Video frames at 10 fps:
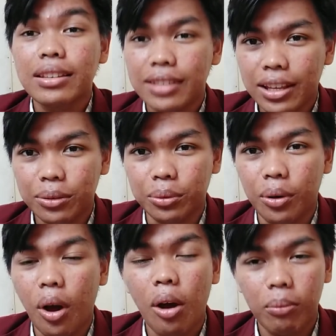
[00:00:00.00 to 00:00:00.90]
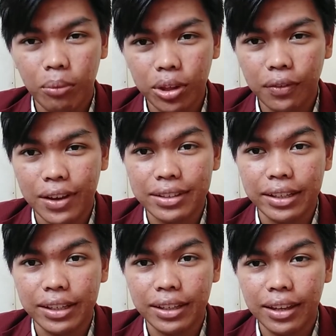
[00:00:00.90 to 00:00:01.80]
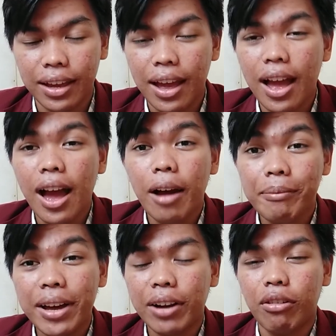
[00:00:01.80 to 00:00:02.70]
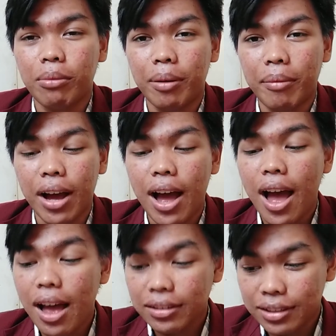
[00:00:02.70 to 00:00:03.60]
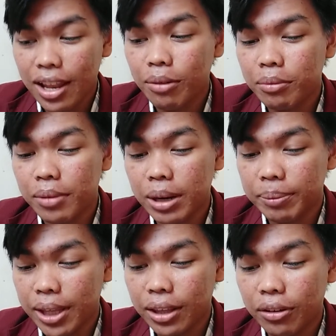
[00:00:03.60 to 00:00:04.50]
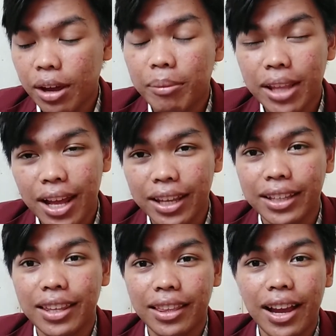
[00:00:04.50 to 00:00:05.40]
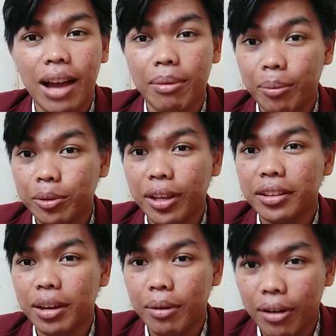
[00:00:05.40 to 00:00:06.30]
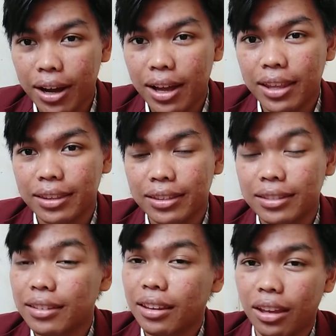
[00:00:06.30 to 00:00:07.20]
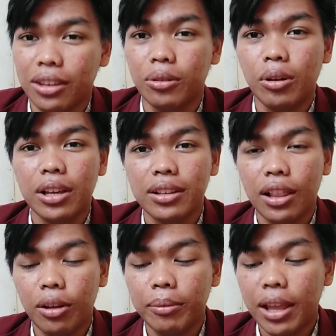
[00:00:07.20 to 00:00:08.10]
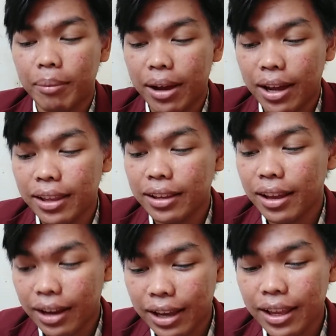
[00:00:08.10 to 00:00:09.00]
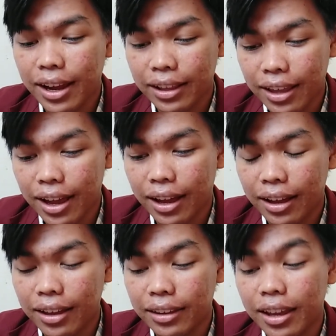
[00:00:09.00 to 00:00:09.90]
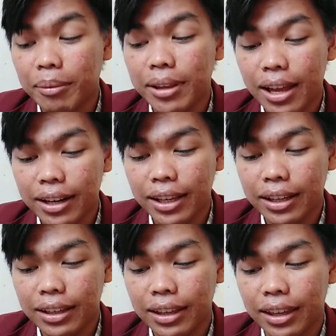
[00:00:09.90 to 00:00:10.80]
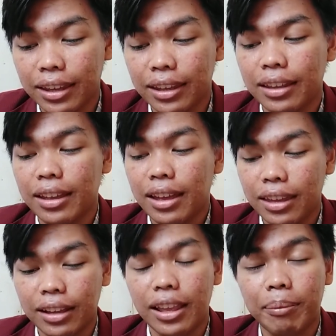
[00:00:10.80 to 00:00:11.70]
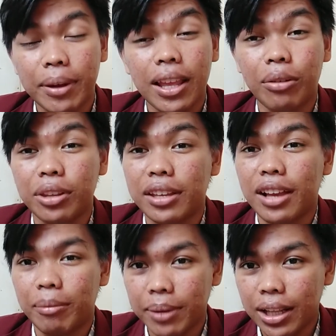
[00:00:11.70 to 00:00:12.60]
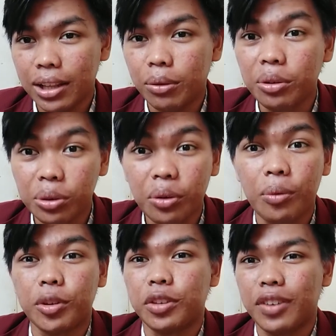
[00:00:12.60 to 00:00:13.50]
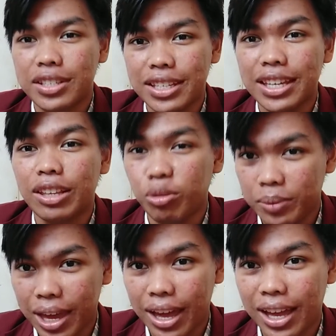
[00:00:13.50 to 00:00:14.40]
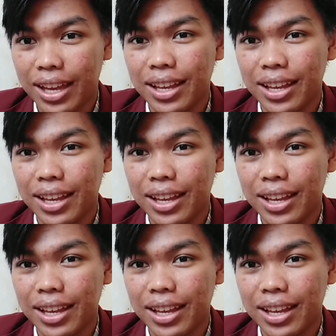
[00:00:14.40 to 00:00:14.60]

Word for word: 1. Motivasi Barack Obama selalu memberi pidato yang menarik tentang apapun yang dia bawakan. Dia juga selalu menambahkan kata-kata yang menarik yang dapat audiens ambil untuk motivasi hidupnya.